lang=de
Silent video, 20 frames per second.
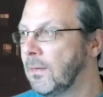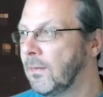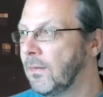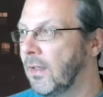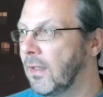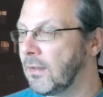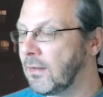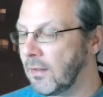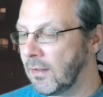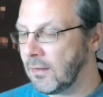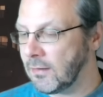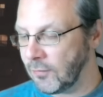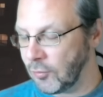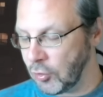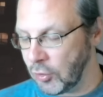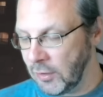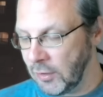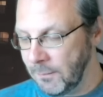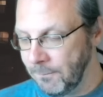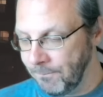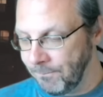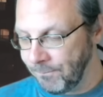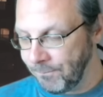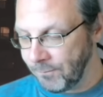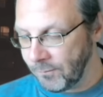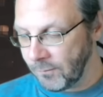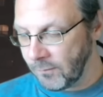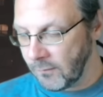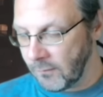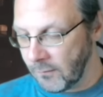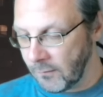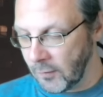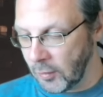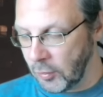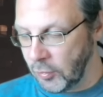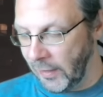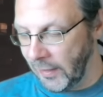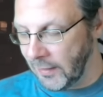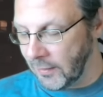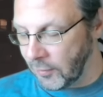Der hat halt geschrieben, und
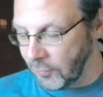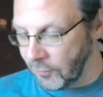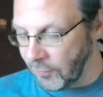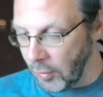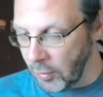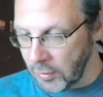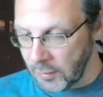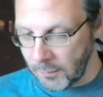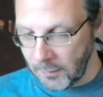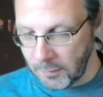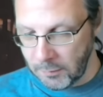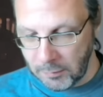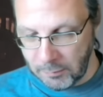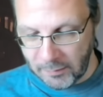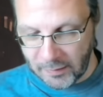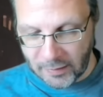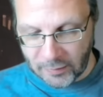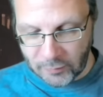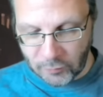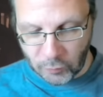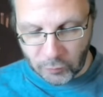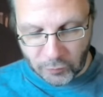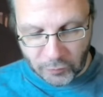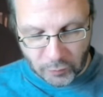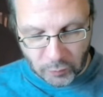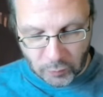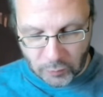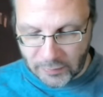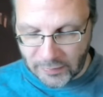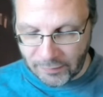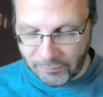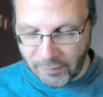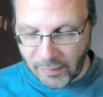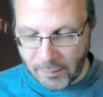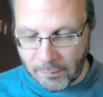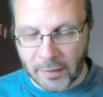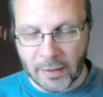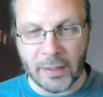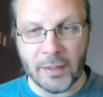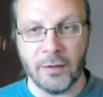ich denke, das war auch jemand mit Migrationshintergrund, ja, wer
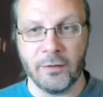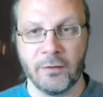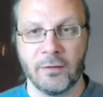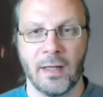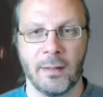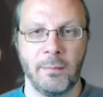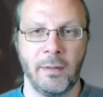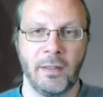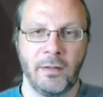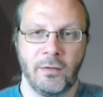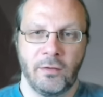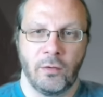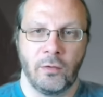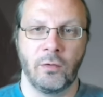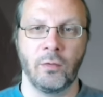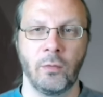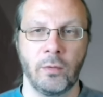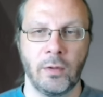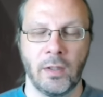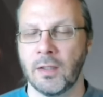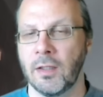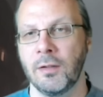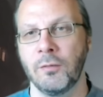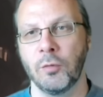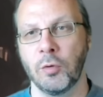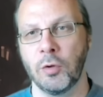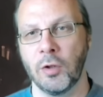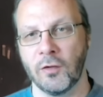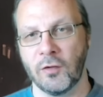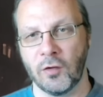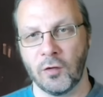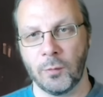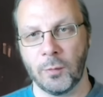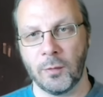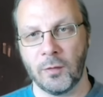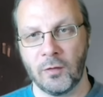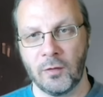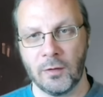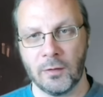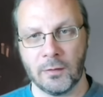immer gegen Islam hetzt und so, ja, kein Wunder, dass das
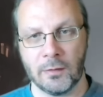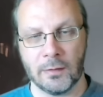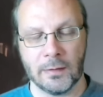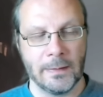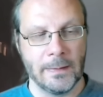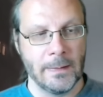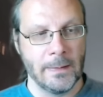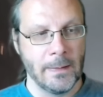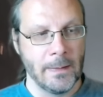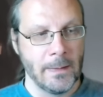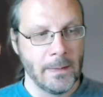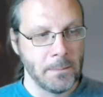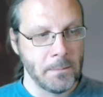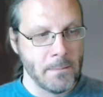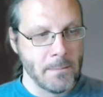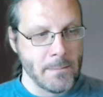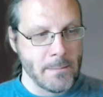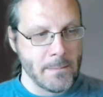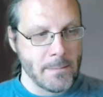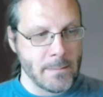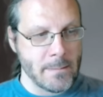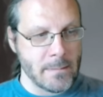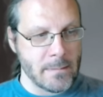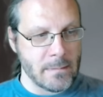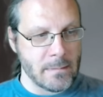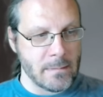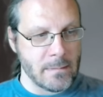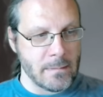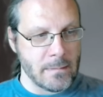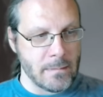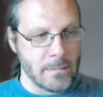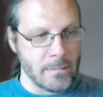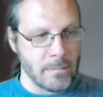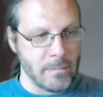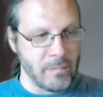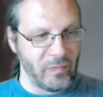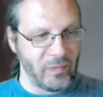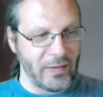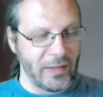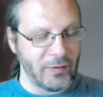passiert.
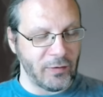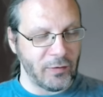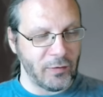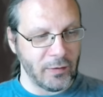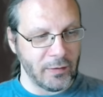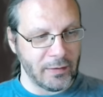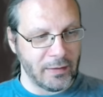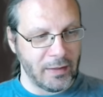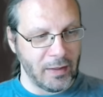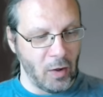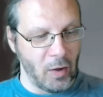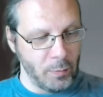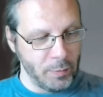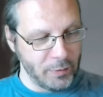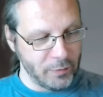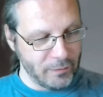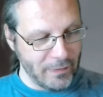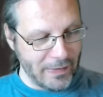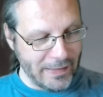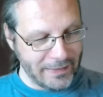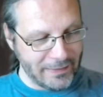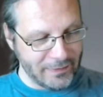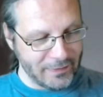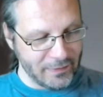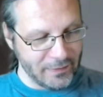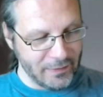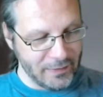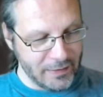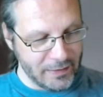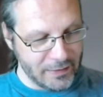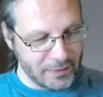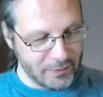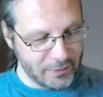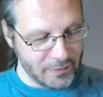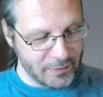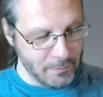Mm, das, glaube ich, war jetzt nicht